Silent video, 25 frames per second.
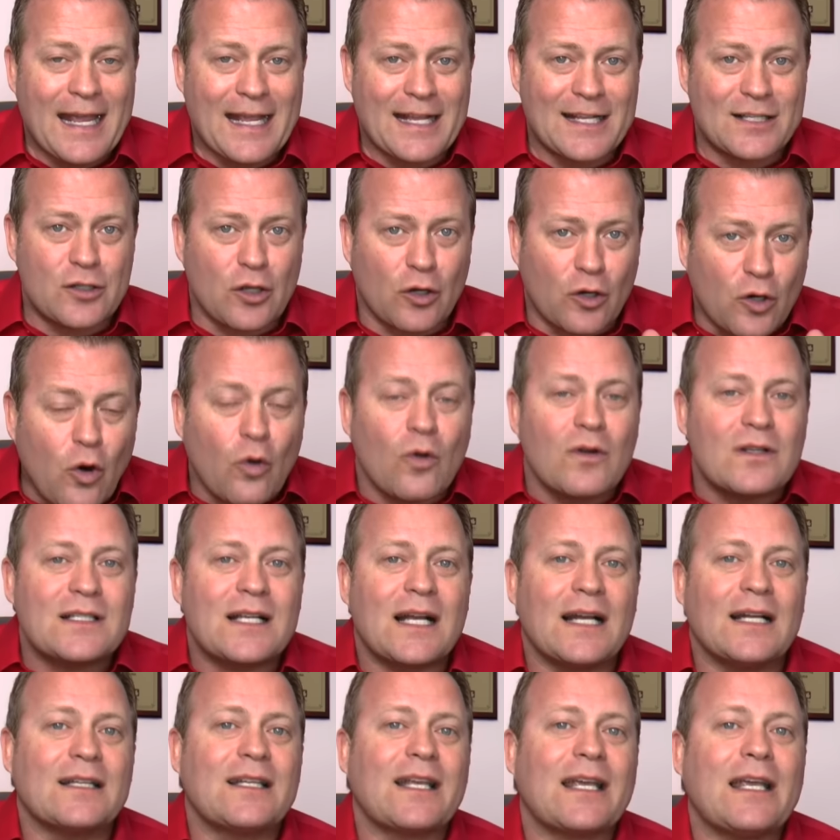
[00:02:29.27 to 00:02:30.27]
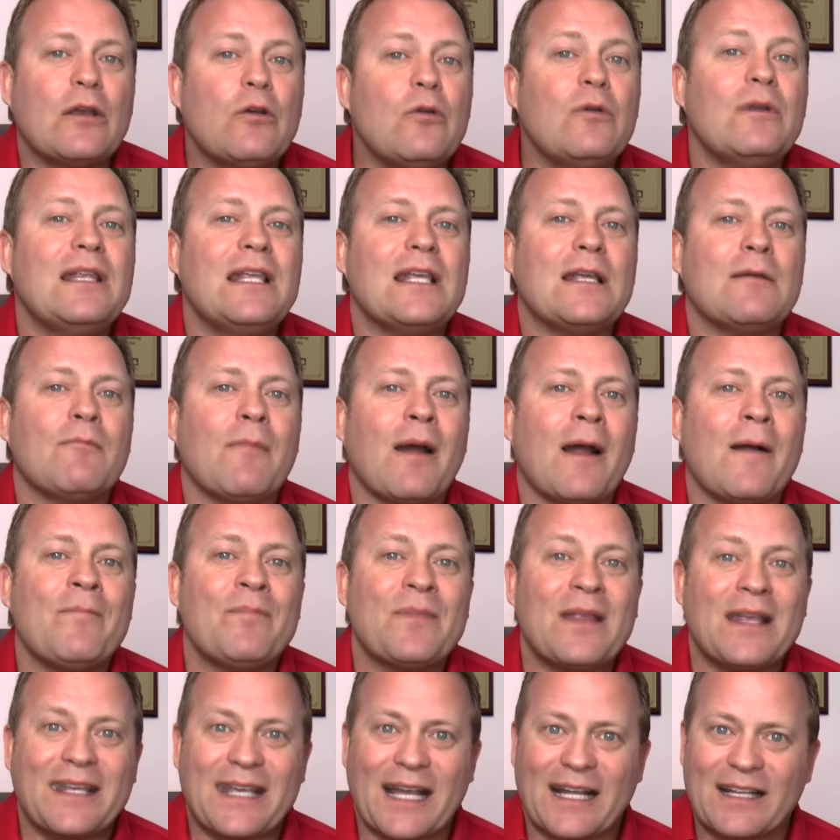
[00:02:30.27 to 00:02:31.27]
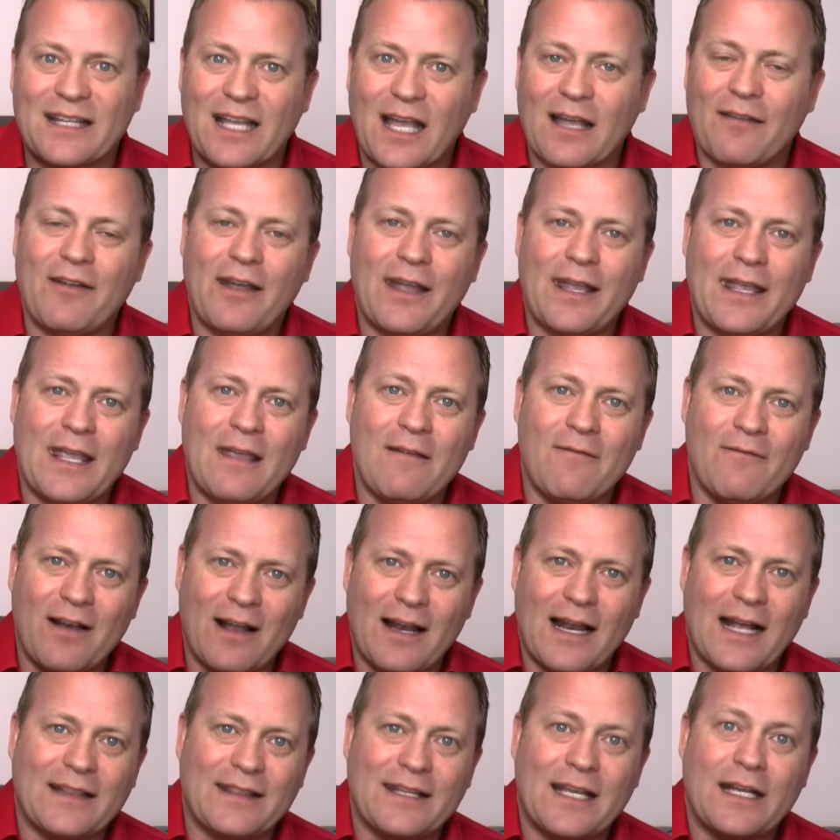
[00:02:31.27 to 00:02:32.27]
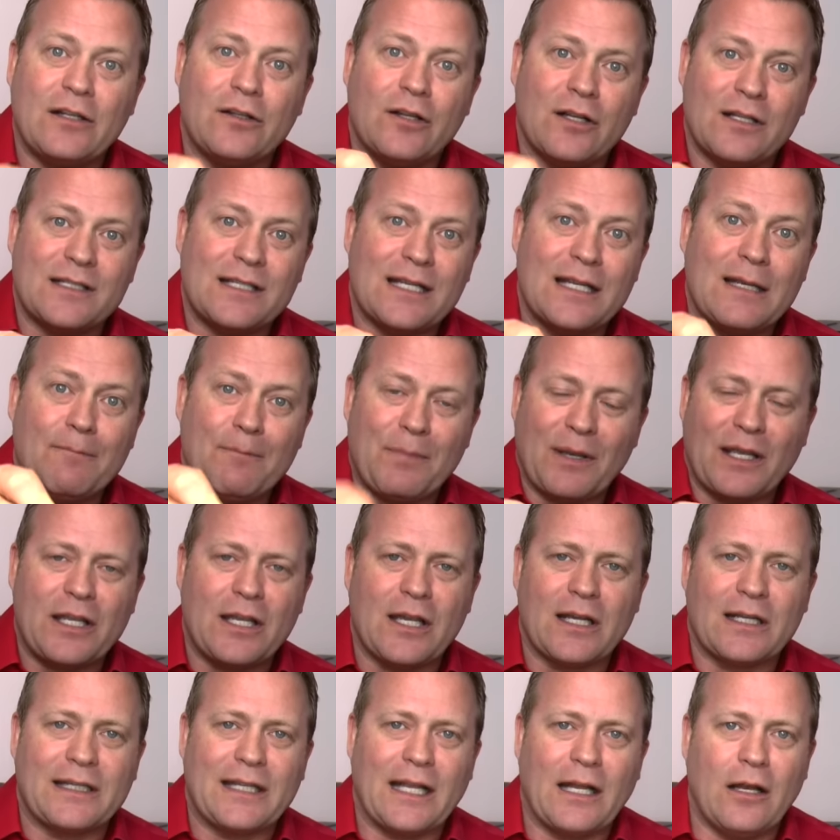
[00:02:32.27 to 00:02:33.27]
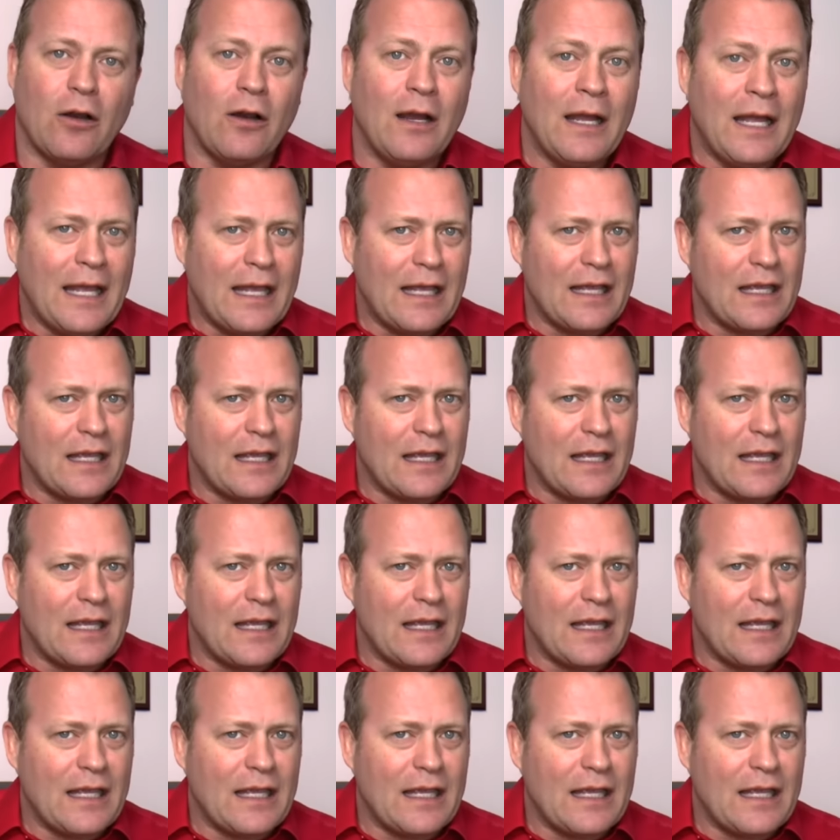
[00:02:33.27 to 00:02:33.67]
et se concentrer uniquement qu'à travailler vers l'atteinte de ces priorités-là